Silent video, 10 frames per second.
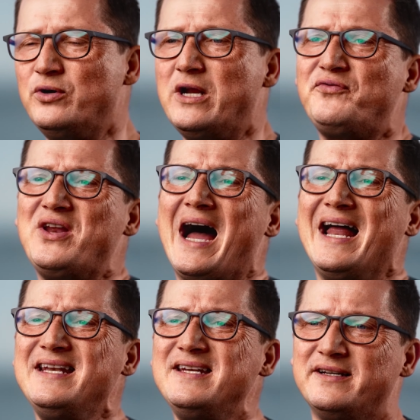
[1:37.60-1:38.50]
Und auf der
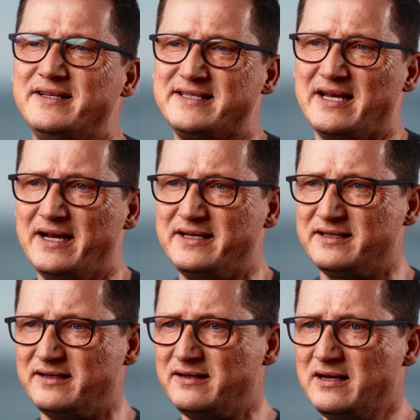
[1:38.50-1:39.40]
anderen
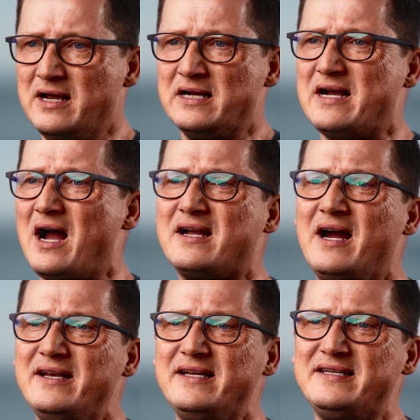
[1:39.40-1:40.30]
Seite gar
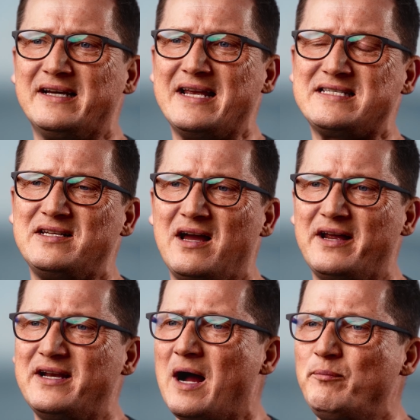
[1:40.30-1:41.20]
kein Interesse
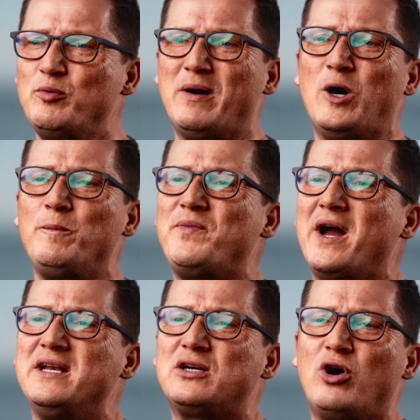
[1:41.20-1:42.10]
daran haben, überhaupt
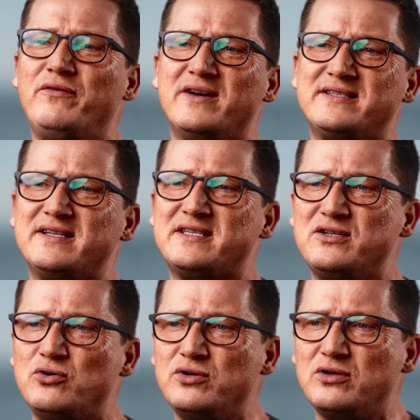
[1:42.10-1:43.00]
eine
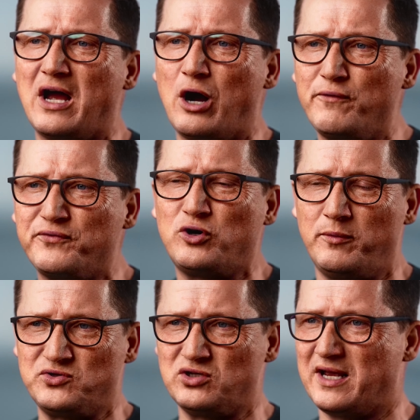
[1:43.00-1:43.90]
Konversation
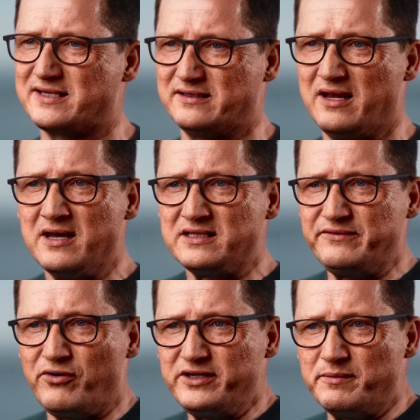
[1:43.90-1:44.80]
aufkommen zu lassen.
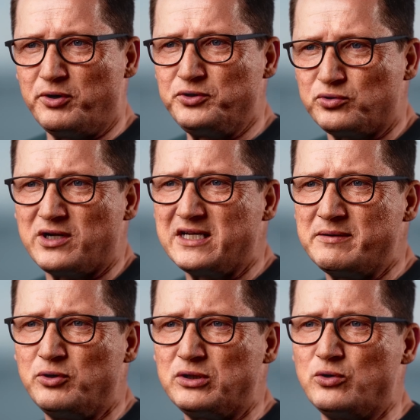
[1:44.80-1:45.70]
Sie wollen ihr
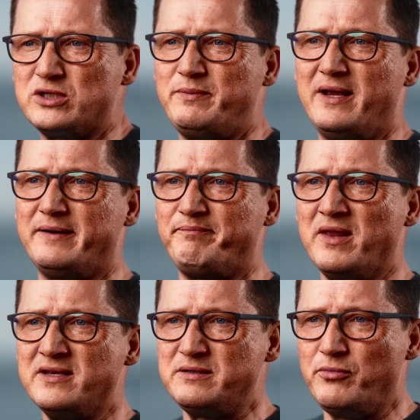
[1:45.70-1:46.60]
Produktangebot loswerden,
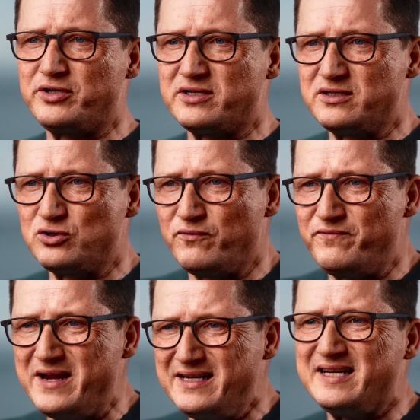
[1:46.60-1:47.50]
sie möchten
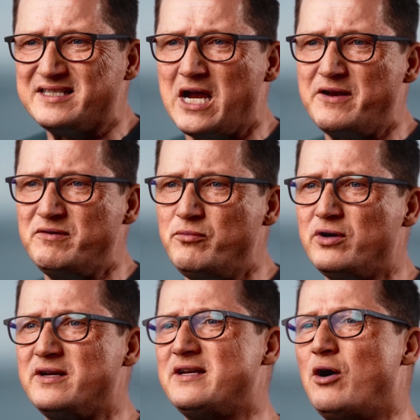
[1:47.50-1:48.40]
so wenig Zeit wie
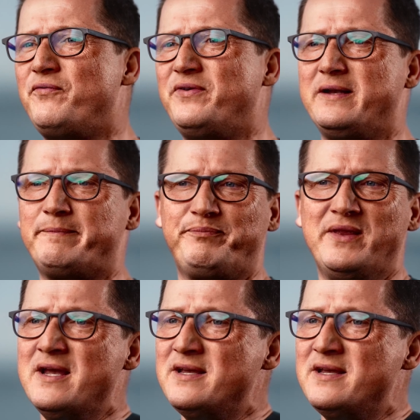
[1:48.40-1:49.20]
möglich aufwenden,